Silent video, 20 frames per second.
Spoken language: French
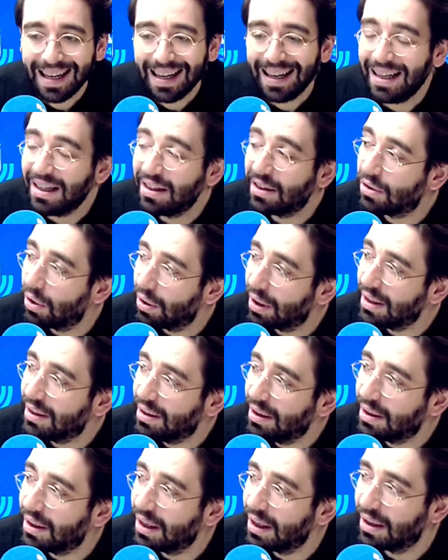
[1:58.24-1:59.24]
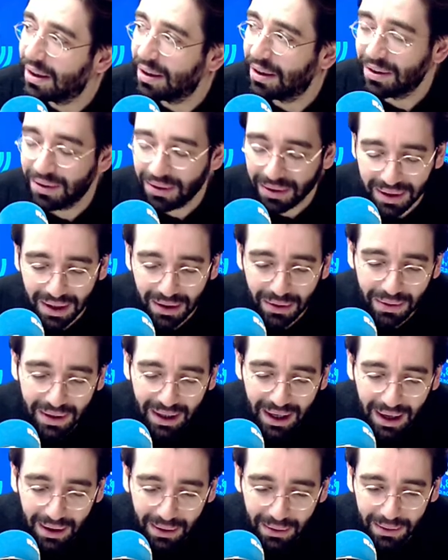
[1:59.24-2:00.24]
l'historicité de ce qui nous
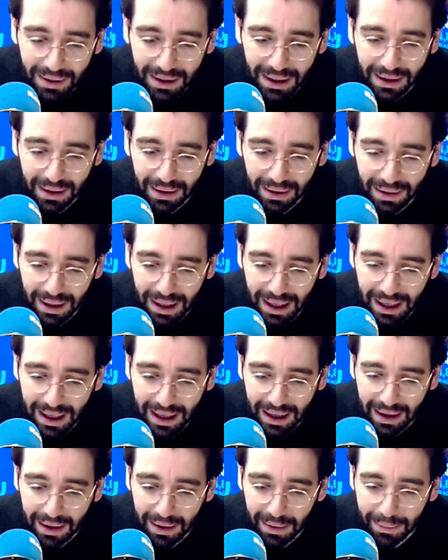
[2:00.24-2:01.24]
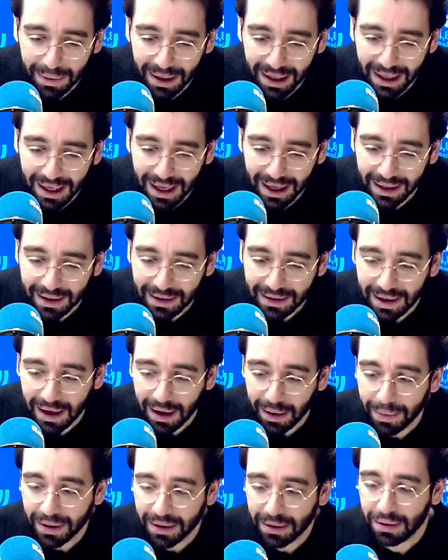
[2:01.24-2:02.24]
est raconté dans la Megillah
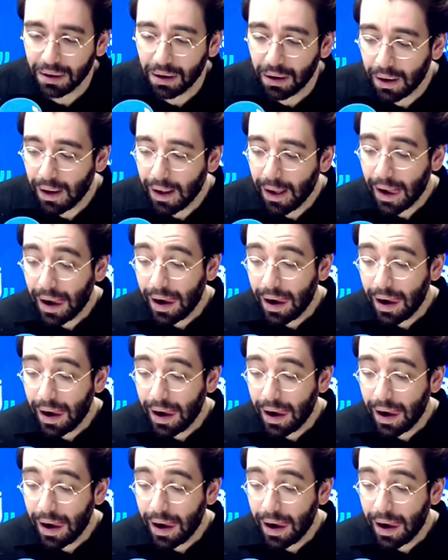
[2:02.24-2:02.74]
d'Esther. Parce que,